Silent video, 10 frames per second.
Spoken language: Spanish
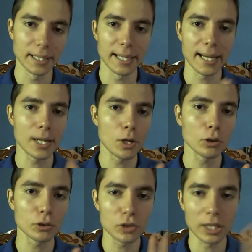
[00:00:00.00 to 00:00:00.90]
en
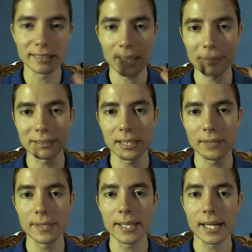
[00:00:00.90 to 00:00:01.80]
Halo las armas se
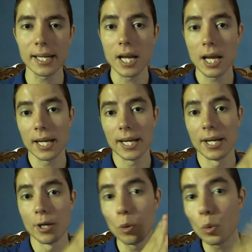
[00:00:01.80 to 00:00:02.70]
dividen
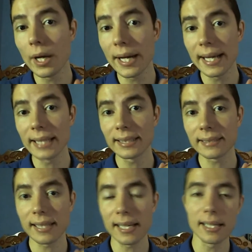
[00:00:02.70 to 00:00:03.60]
en
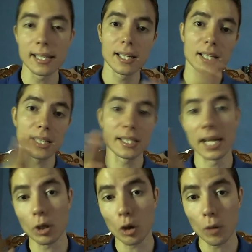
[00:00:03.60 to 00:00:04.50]
UNSC y
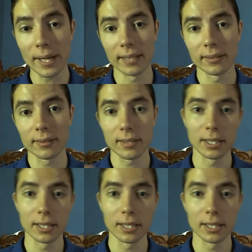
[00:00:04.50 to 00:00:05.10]
en Covenant.